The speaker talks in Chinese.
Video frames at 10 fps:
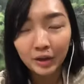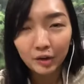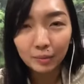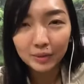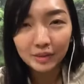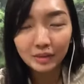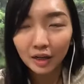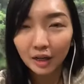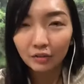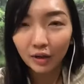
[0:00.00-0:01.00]
因为我们自
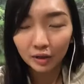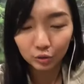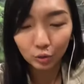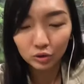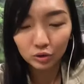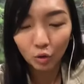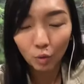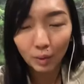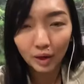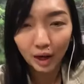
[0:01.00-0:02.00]
然疗法很多时候
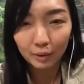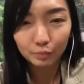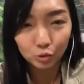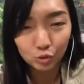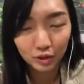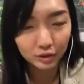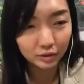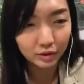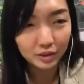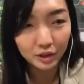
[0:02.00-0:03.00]
我们看除了
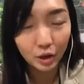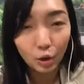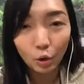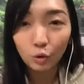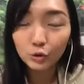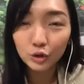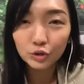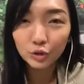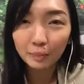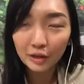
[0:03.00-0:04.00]
你那些红血
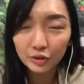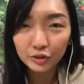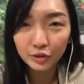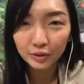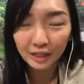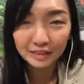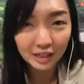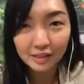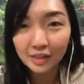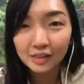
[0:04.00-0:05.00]
球、白血球、肝
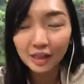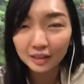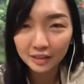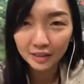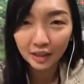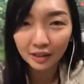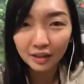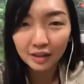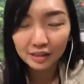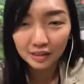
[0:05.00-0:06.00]
脏、肾脏那些
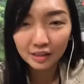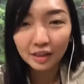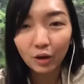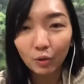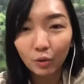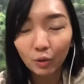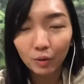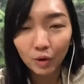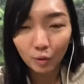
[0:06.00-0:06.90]
资料过后，